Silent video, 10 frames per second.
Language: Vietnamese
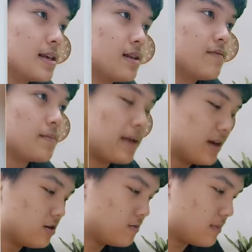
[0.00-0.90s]
thì nó phải
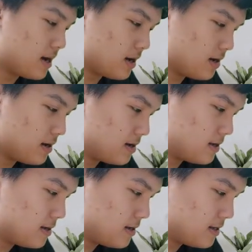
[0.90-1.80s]
bé rộng bằng
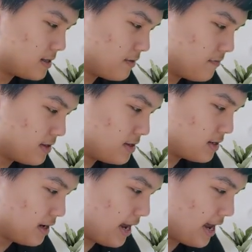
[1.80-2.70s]
tích phân
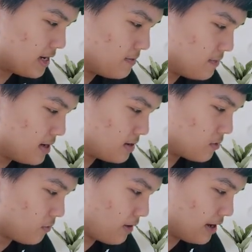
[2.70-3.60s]
từ a đến b
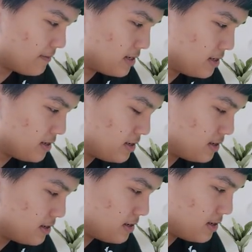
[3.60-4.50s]
của fx
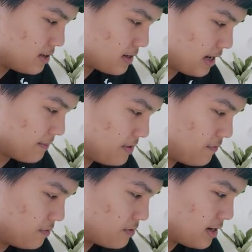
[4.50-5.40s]
tất cả
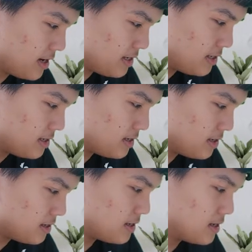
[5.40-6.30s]
bình phương dx
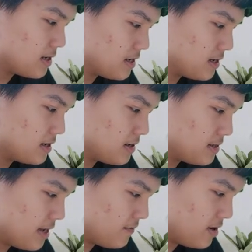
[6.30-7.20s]

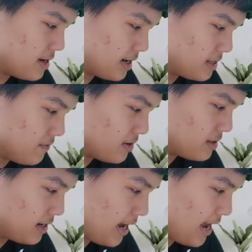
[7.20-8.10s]
nhân với lại tích
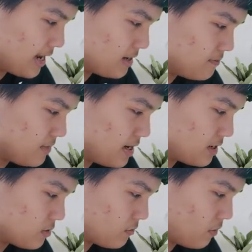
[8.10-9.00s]
phân từ a đến b
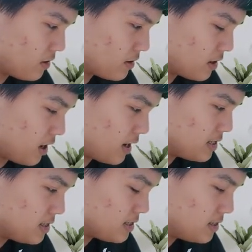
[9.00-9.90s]
của
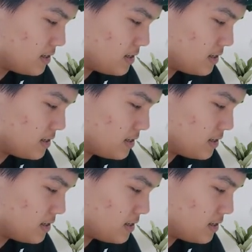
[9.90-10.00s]
gx